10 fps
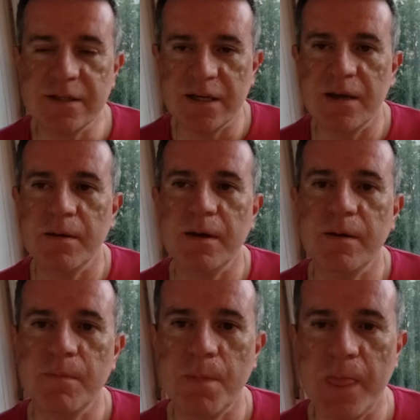
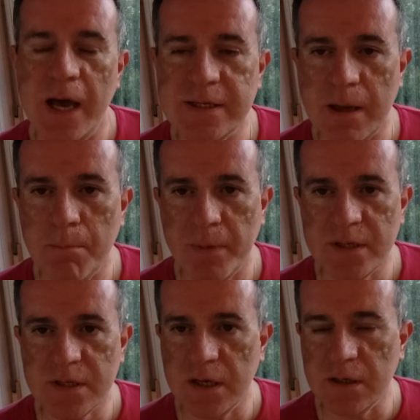ese, a esa
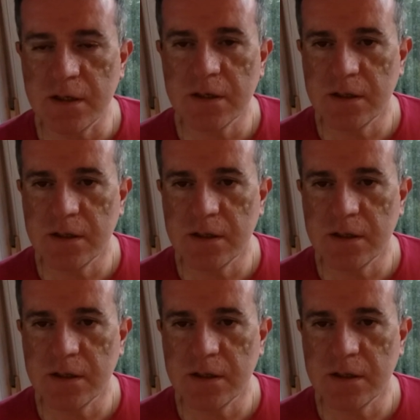empresa,